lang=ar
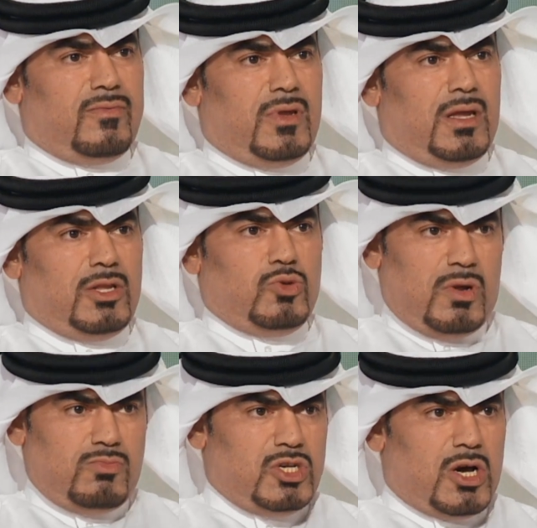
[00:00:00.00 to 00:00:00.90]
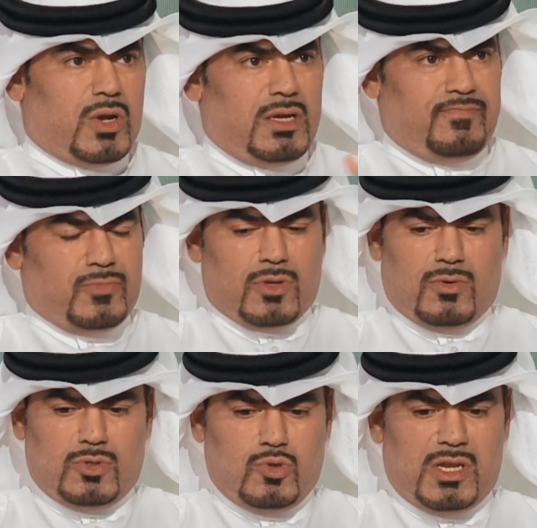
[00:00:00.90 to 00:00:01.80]
في الدول المجاوره
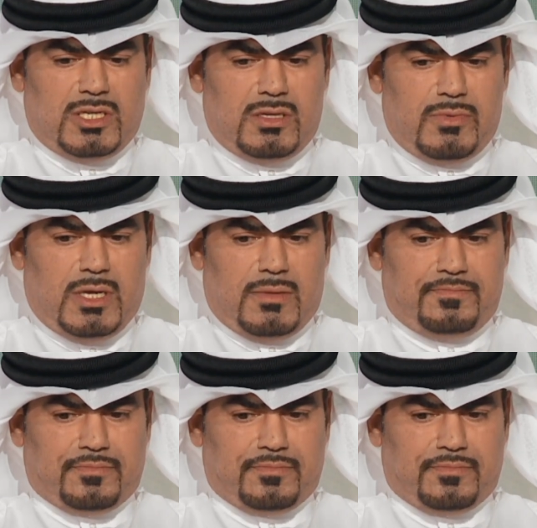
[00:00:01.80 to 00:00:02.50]
والدول الاجنبيه